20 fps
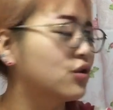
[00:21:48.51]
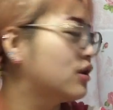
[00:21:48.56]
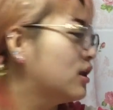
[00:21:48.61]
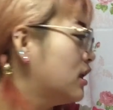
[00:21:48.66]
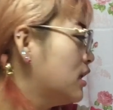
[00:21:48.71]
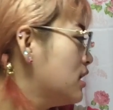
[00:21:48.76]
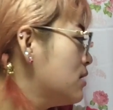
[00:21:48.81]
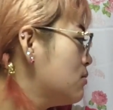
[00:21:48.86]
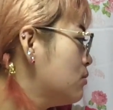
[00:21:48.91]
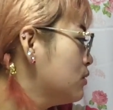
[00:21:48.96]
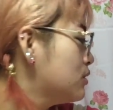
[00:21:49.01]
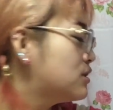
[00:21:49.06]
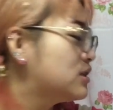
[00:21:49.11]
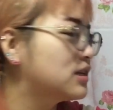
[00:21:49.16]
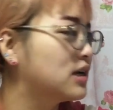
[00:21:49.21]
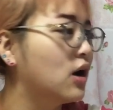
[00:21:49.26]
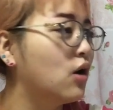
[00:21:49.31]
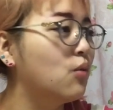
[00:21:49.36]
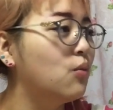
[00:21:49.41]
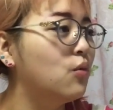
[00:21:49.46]
とね、荷物
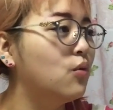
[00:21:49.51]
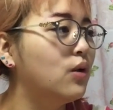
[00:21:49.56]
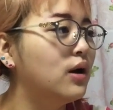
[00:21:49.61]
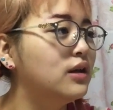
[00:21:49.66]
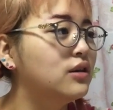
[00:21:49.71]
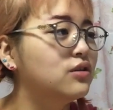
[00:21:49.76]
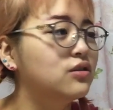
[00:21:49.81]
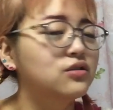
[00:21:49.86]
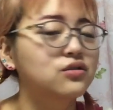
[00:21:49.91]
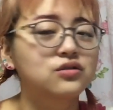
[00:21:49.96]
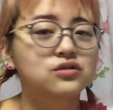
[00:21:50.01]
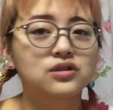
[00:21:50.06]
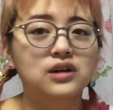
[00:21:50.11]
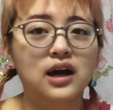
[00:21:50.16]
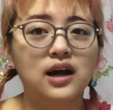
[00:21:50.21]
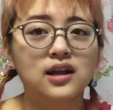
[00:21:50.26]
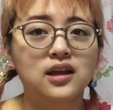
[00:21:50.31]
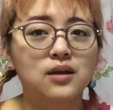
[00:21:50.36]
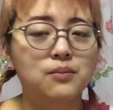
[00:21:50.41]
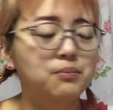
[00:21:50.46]
が思わぬぐ
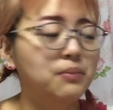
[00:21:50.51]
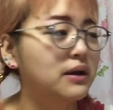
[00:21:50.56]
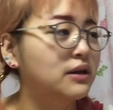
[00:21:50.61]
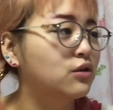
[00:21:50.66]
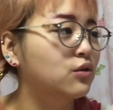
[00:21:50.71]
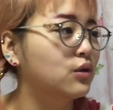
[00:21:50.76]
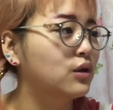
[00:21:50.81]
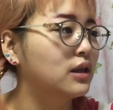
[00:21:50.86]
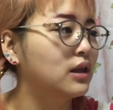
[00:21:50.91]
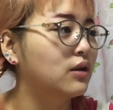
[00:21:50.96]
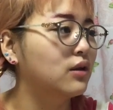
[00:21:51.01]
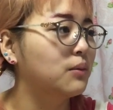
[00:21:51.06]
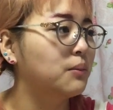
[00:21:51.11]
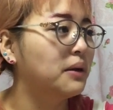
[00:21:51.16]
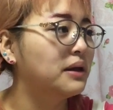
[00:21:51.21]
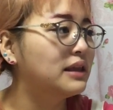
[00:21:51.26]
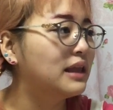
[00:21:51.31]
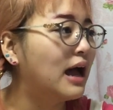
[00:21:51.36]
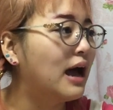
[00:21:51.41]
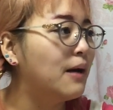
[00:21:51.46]
らいにいっぱい届いたので、
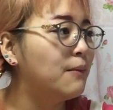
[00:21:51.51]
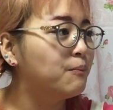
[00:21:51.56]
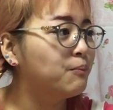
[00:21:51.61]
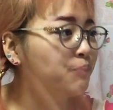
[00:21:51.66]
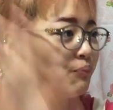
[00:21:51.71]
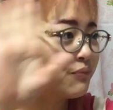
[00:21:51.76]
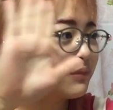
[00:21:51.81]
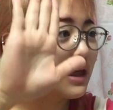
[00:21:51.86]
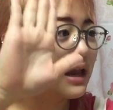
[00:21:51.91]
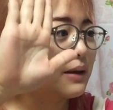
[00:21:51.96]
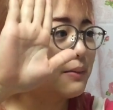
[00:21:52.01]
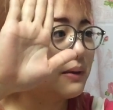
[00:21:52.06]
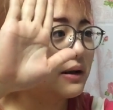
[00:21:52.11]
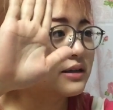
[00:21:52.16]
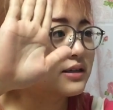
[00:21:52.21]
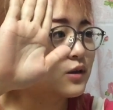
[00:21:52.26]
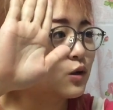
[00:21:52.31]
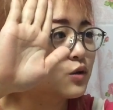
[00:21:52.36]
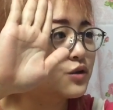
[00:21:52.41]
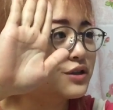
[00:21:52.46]
またやり
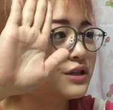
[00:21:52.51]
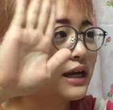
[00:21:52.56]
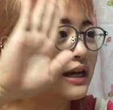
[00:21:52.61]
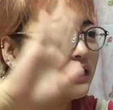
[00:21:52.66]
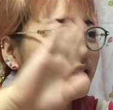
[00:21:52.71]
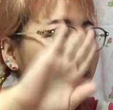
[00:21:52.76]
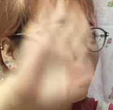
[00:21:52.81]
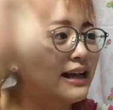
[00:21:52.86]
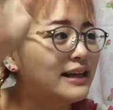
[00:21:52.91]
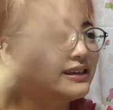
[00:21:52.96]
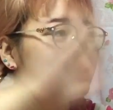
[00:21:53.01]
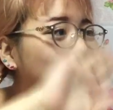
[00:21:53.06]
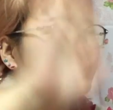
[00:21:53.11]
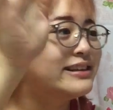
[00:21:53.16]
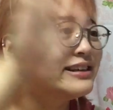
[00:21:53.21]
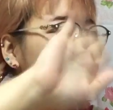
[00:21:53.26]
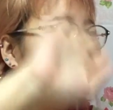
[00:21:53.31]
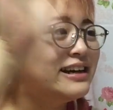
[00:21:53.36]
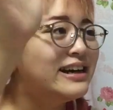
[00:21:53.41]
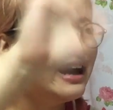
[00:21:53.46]
ます。おつわりです。
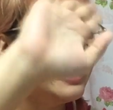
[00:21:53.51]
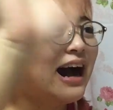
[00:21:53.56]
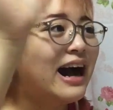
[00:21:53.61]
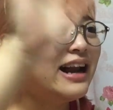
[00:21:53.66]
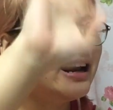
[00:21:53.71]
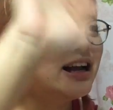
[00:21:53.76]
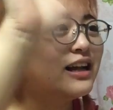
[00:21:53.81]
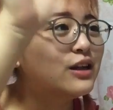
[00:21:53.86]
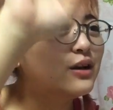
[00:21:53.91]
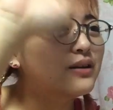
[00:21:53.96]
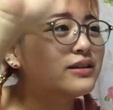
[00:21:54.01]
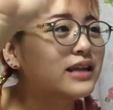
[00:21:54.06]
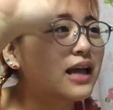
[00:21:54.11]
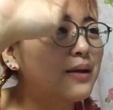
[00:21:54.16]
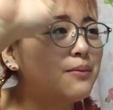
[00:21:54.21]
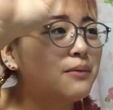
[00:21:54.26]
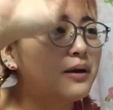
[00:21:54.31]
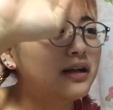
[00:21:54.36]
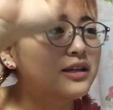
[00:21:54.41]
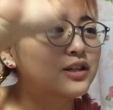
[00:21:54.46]
ありがとうご
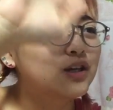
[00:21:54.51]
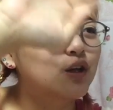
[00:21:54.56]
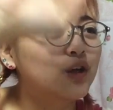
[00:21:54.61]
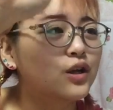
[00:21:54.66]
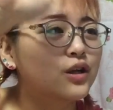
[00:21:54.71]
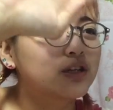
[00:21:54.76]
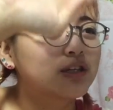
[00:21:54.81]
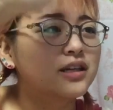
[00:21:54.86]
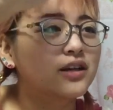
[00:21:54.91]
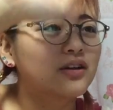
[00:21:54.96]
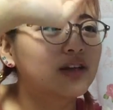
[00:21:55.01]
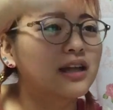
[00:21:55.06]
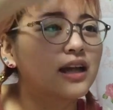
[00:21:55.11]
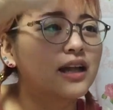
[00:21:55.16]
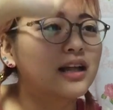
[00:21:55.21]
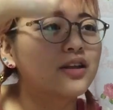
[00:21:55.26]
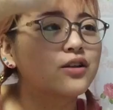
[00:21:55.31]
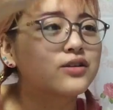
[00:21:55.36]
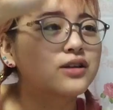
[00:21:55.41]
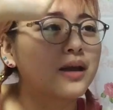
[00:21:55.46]
ざいます。協力してくれてあ
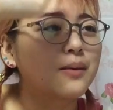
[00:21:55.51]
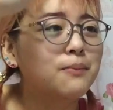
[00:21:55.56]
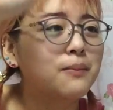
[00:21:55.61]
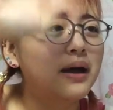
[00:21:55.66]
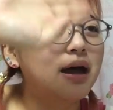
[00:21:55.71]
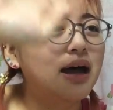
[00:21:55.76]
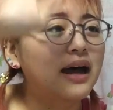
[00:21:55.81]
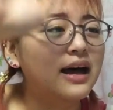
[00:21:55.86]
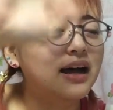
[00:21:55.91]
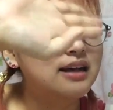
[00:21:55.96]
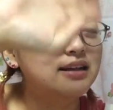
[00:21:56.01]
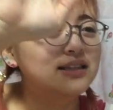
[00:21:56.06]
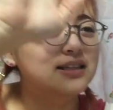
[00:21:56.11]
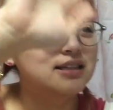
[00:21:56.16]
りがとうございま